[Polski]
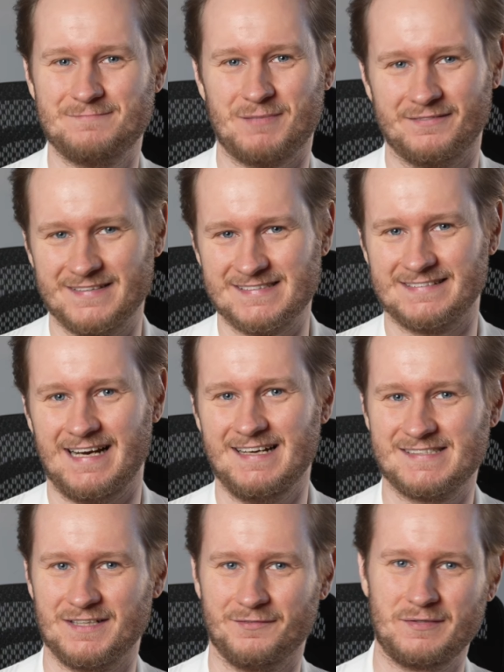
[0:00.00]
profesjonalny
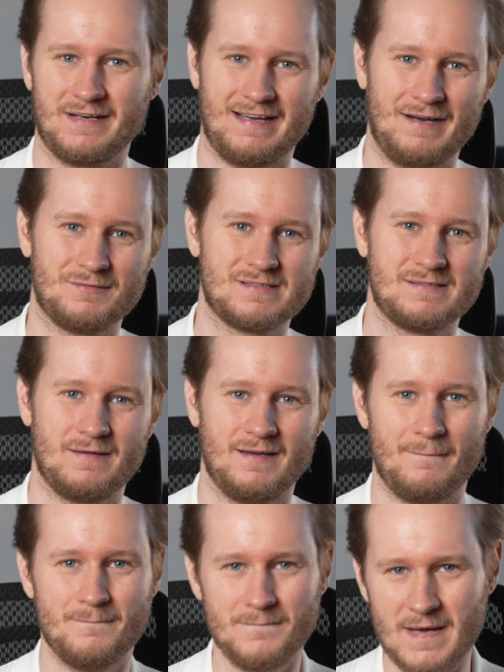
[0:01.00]
Software House
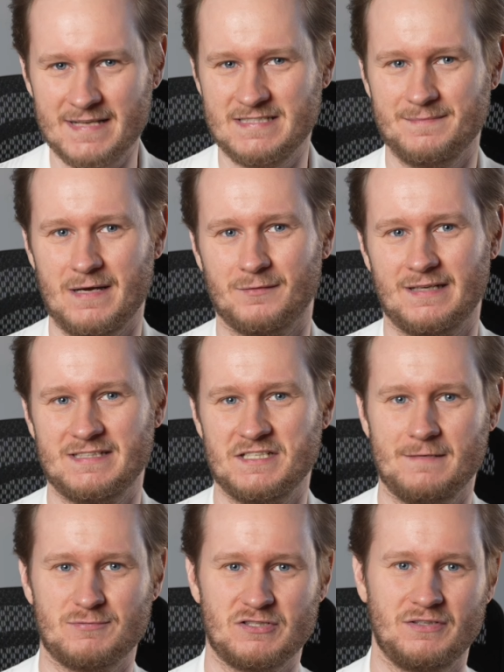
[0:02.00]
e, będzie miał
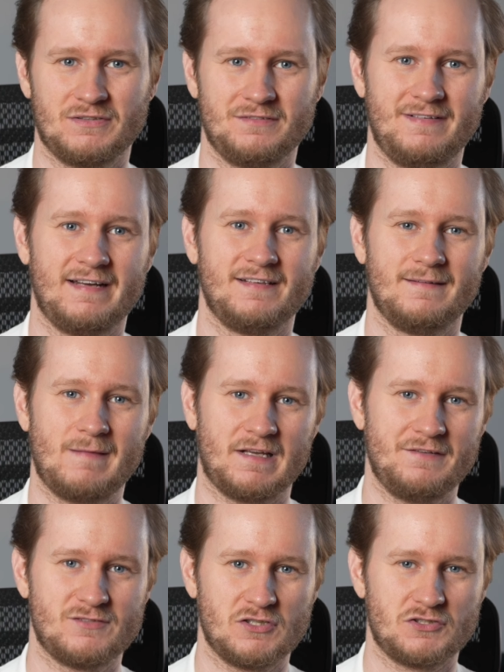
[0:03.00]
najczęściej przygotowany
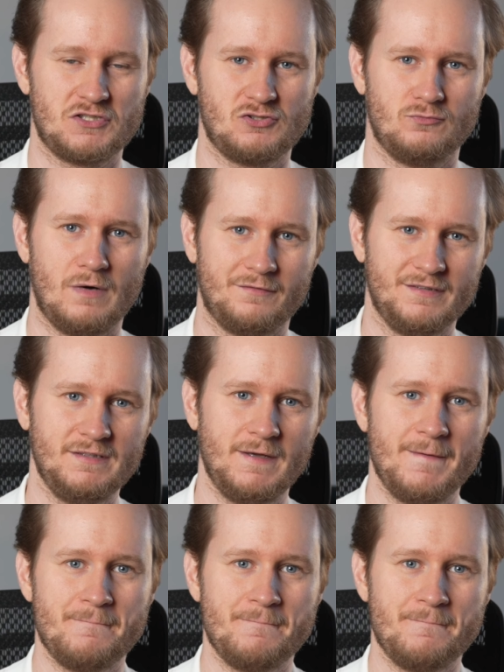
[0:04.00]
taki wzorzec umowy,